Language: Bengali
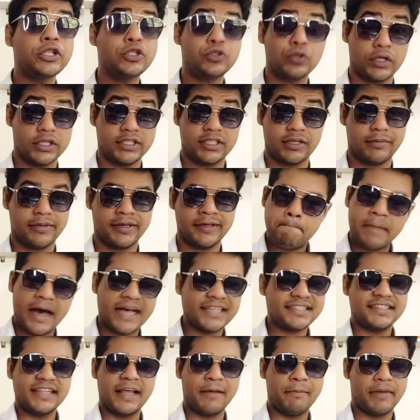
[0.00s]
করে চলে যাবে
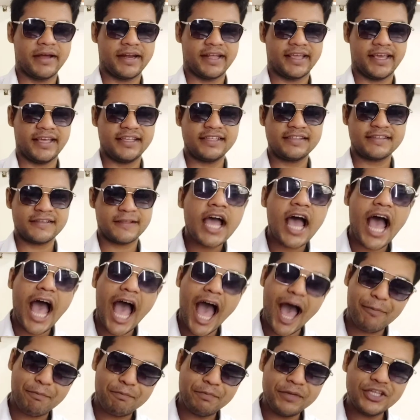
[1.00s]
পাঁচ নাম্বার কেস
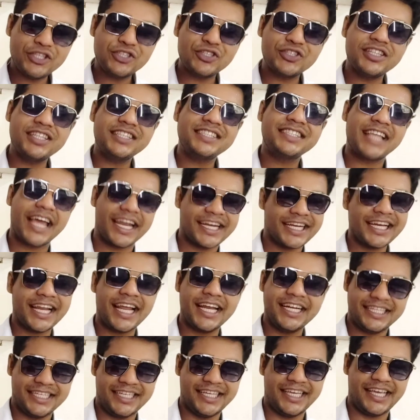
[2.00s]
আপনি যদি
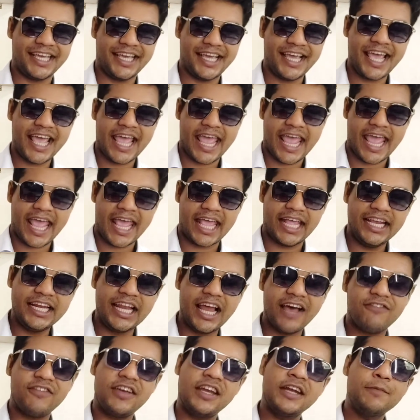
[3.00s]
স্যাটেলাইটটিকে
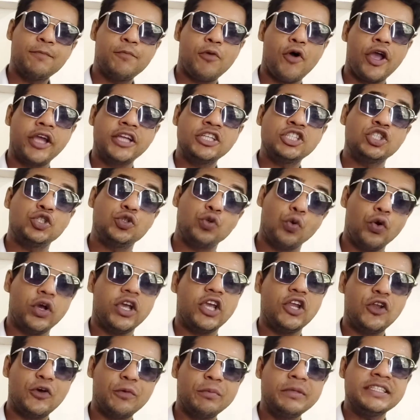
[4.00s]
ইলেভেন পয়েন্ট টু
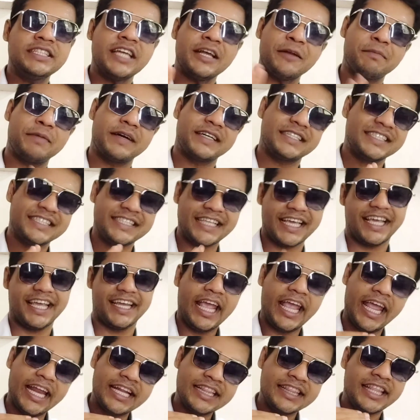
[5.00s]
কিলোমিটার পার
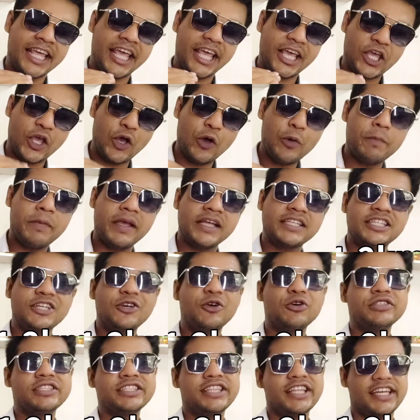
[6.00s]
সেকেন্ড এর থেকেও বেশি
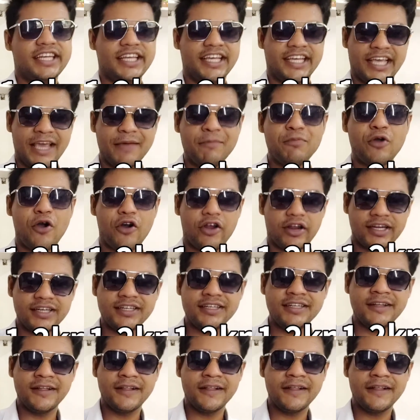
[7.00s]
গতিতে নিক্ষেপ করেন